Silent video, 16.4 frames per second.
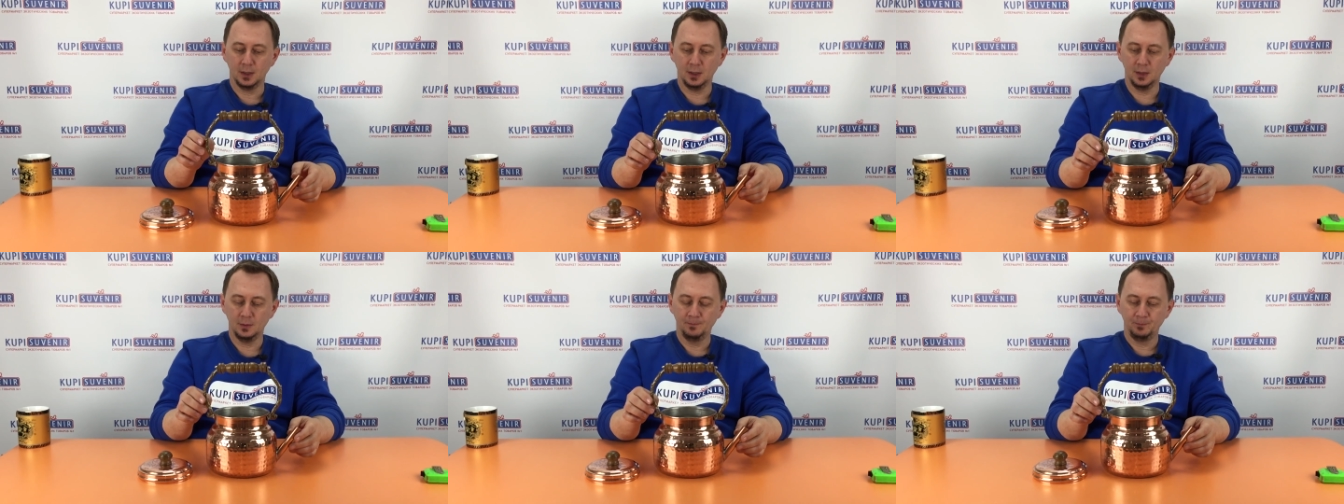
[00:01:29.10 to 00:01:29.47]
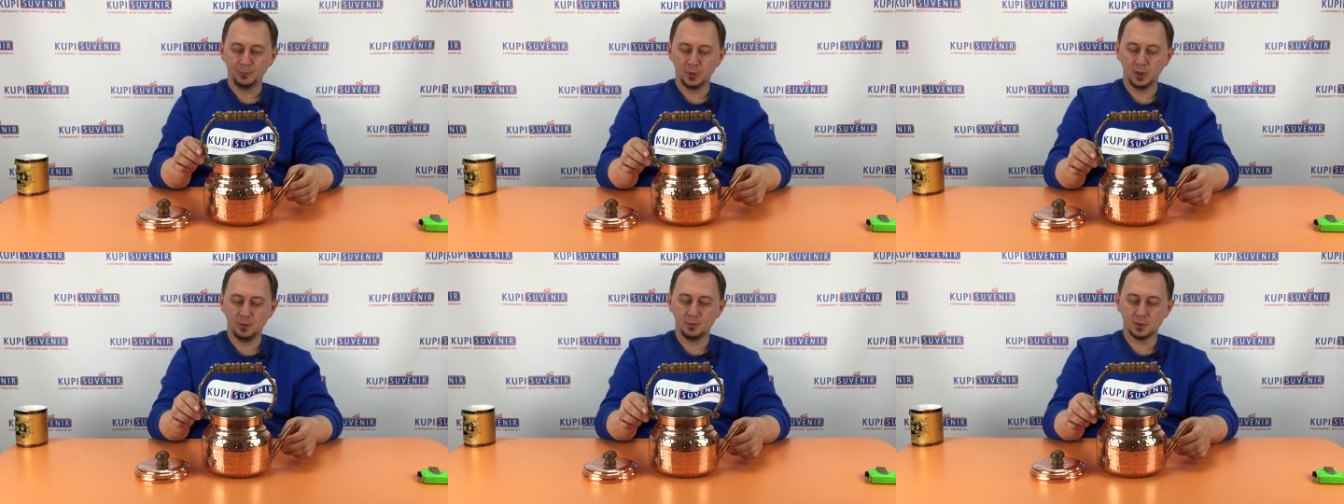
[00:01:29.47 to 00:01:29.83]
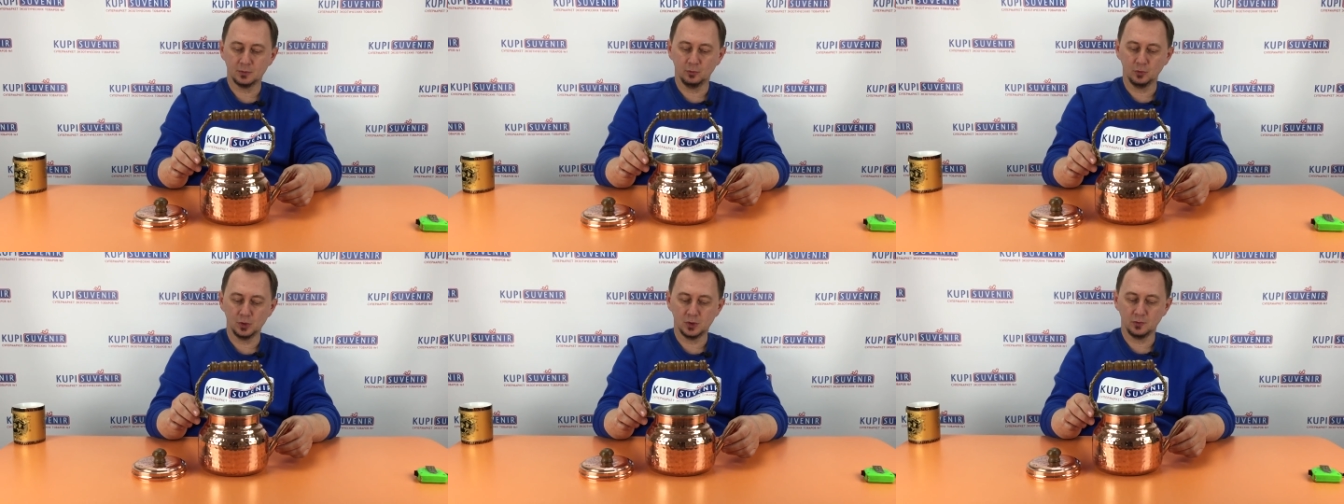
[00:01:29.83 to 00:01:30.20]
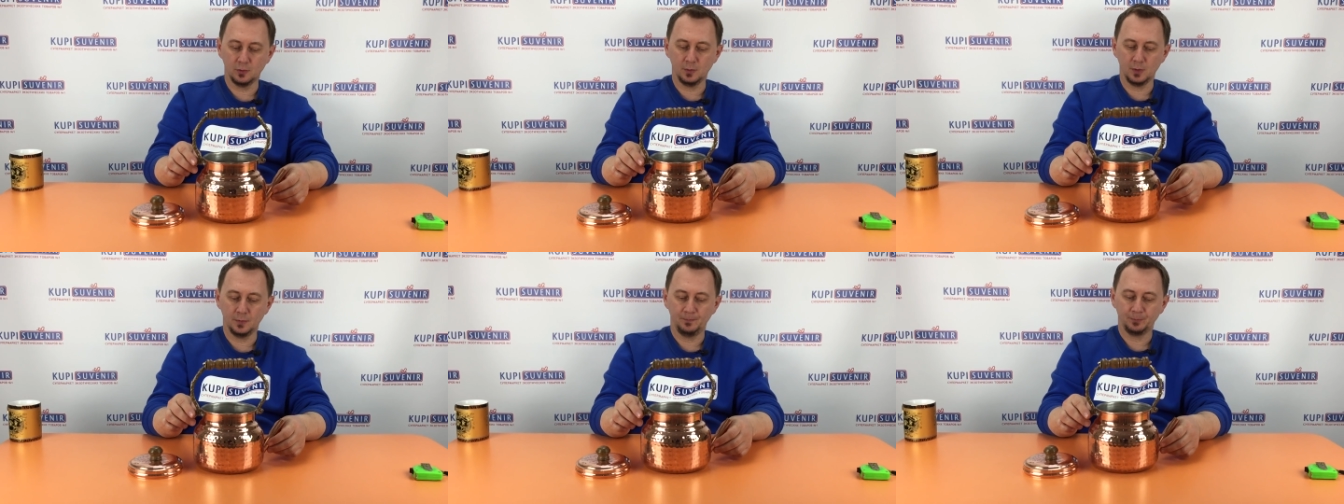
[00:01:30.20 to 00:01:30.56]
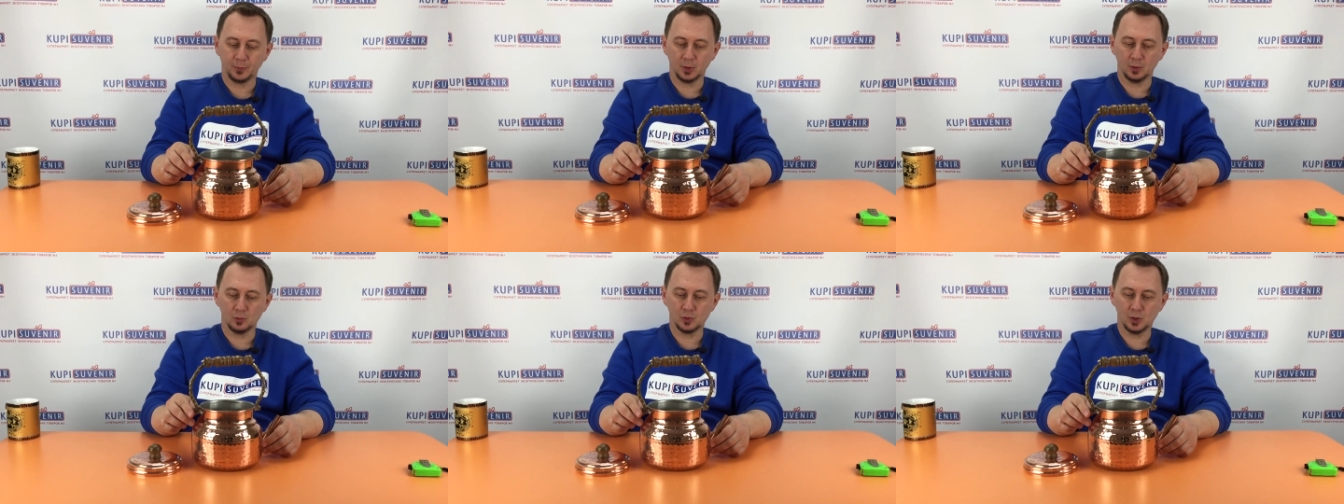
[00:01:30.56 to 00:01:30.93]
и теми свойствами
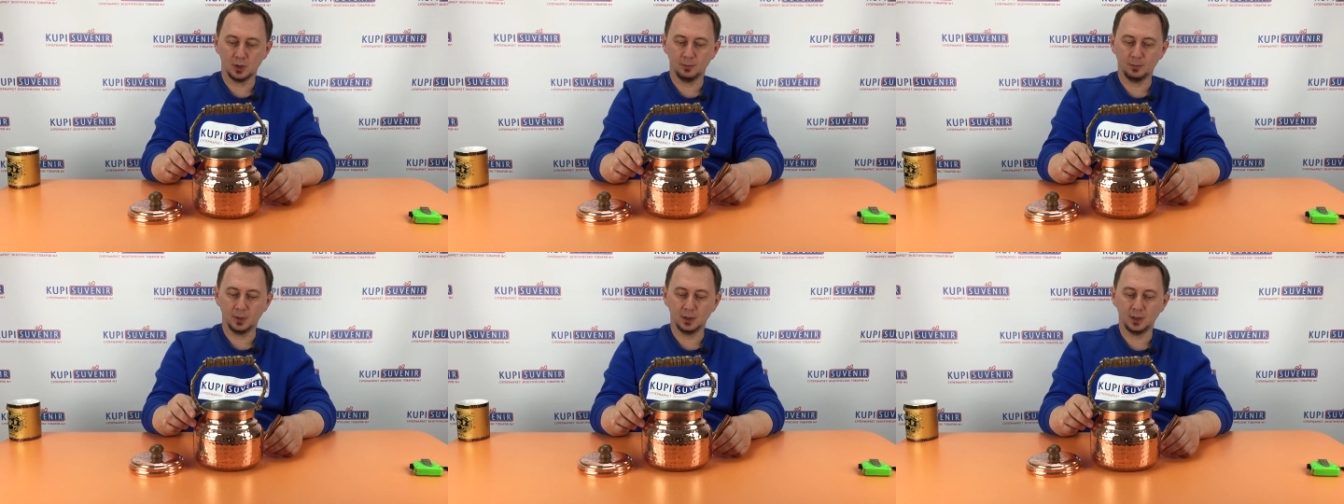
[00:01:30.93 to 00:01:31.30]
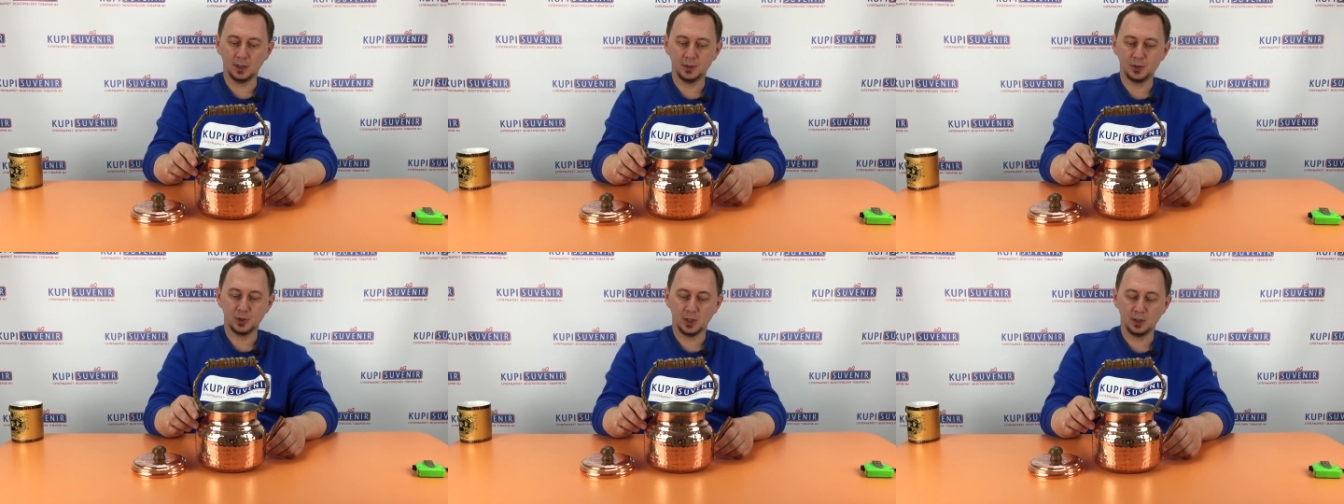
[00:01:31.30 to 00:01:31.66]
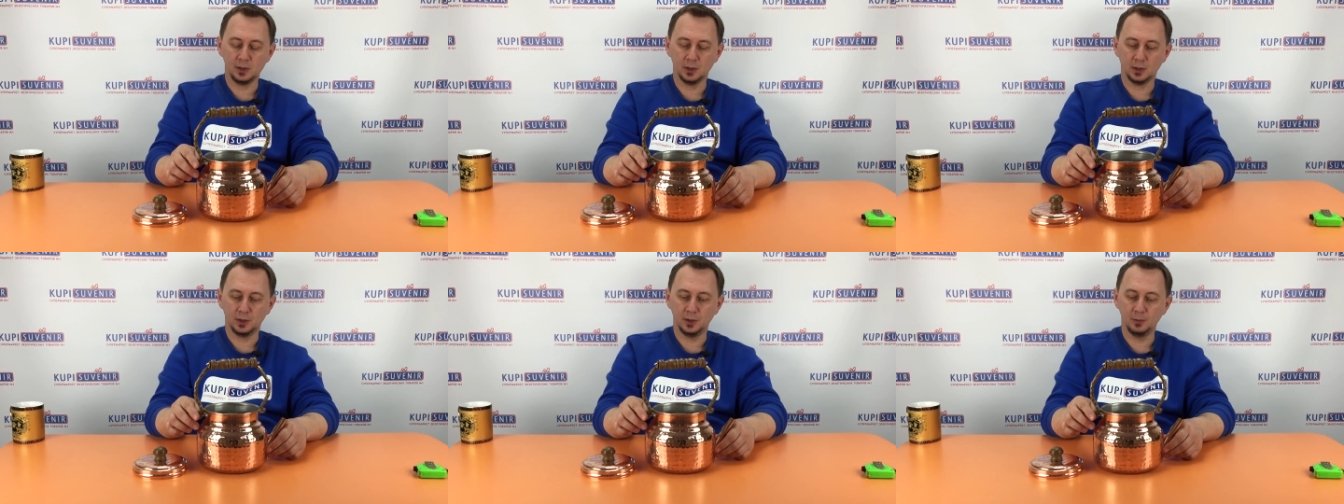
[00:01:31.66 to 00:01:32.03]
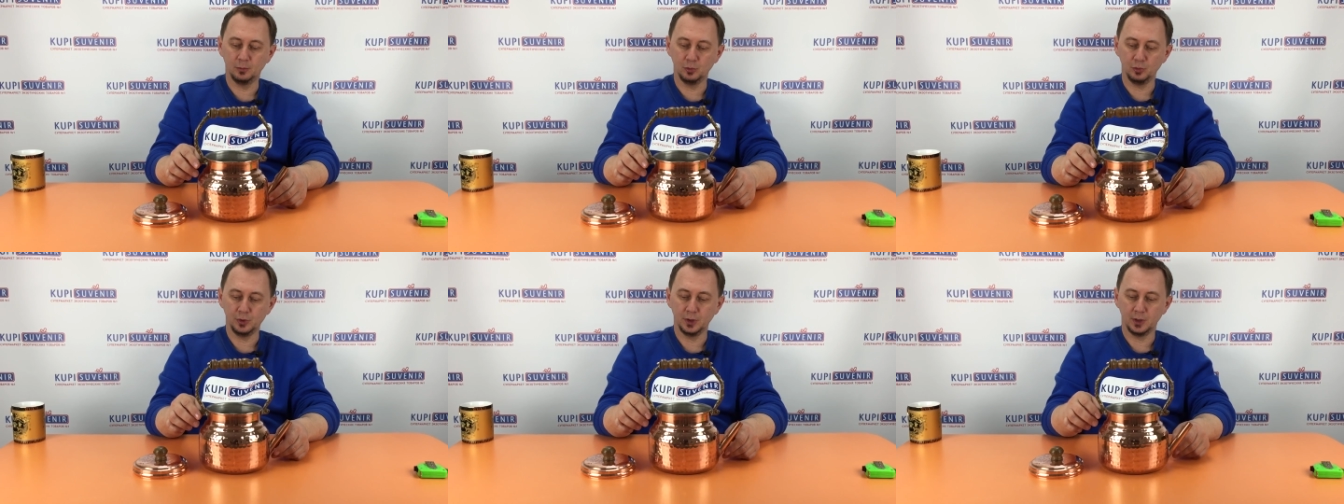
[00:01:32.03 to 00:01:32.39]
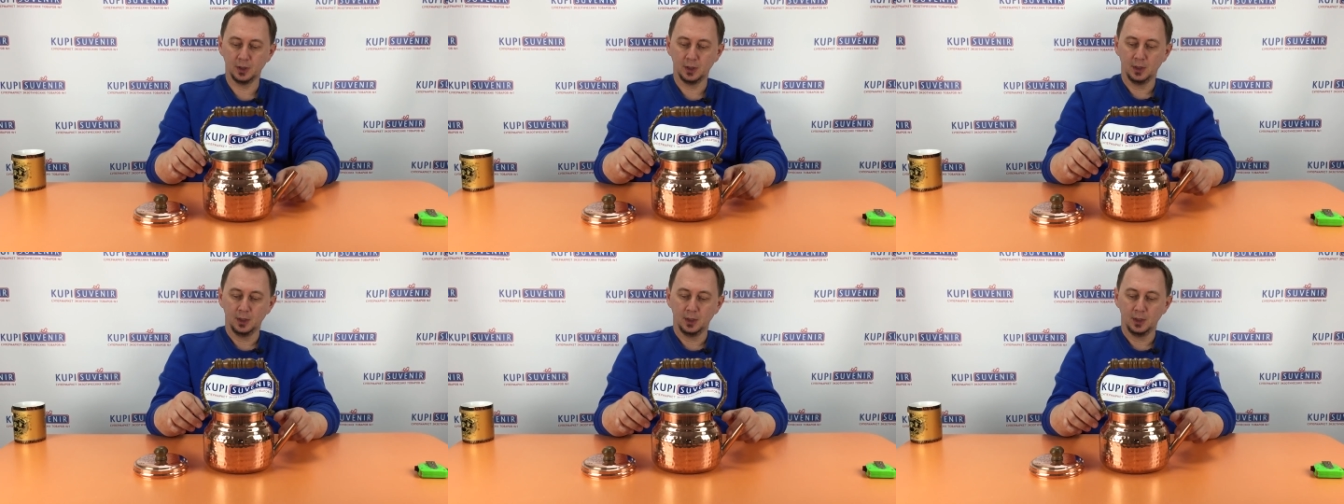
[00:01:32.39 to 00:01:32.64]
уже обладать чайник не будет.